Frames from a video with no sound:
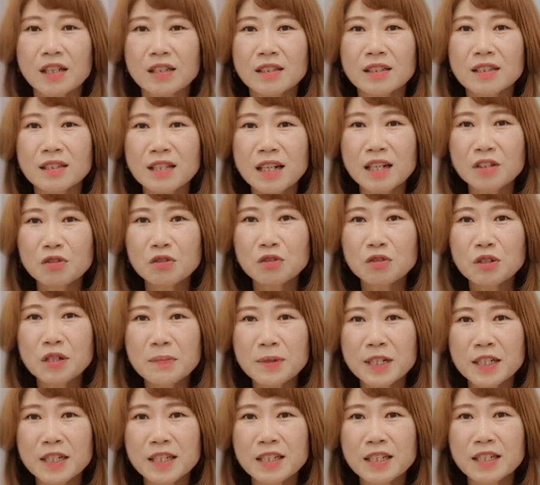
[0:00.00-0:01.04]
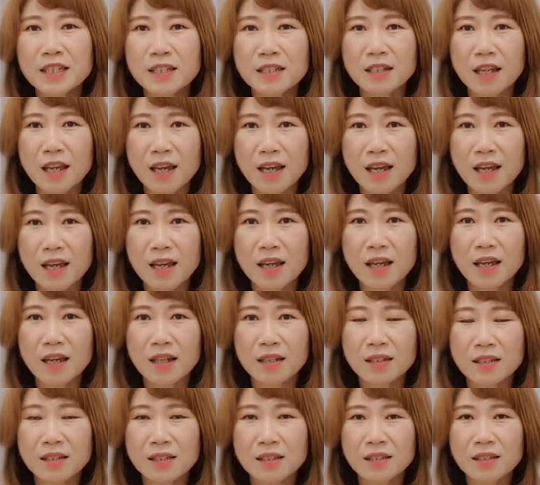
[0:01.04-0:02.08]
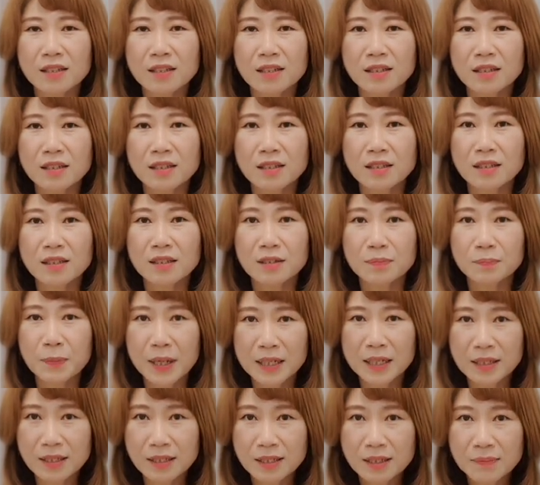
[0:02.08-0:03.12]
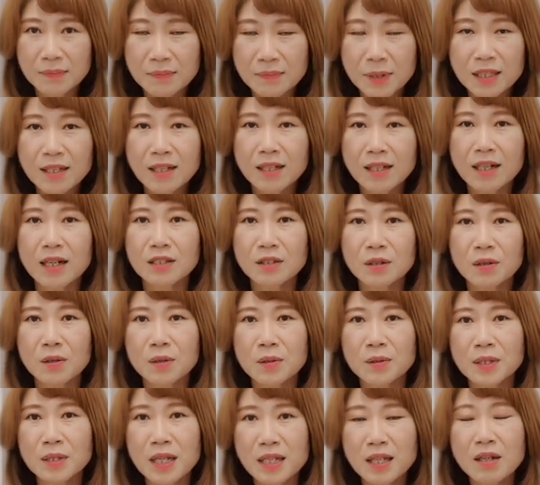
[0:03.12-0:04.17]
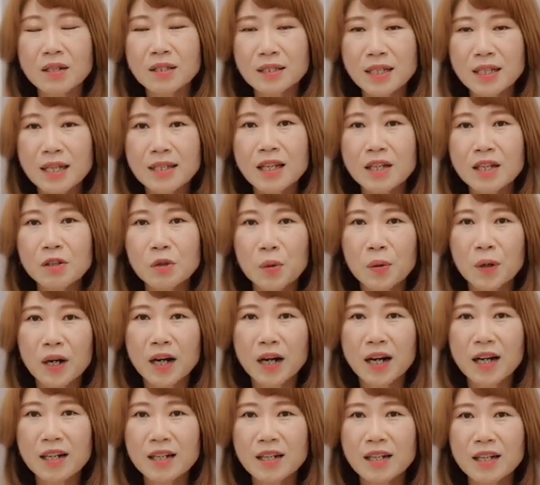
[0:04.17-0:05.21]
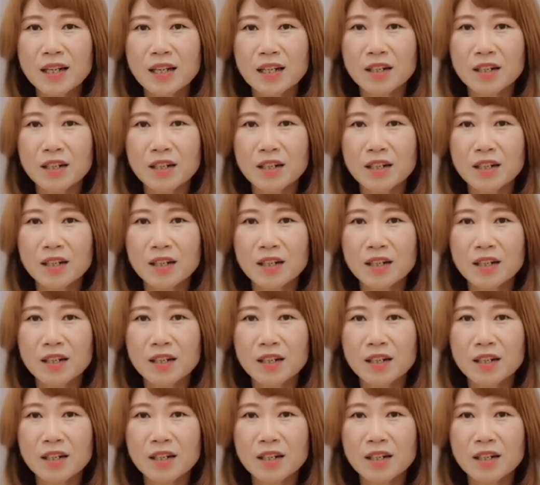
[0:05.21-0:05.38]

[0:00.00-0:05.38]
그 쌍둥이 빌딩에 그 마트, 큰 마트에 가서 사다, 산다던가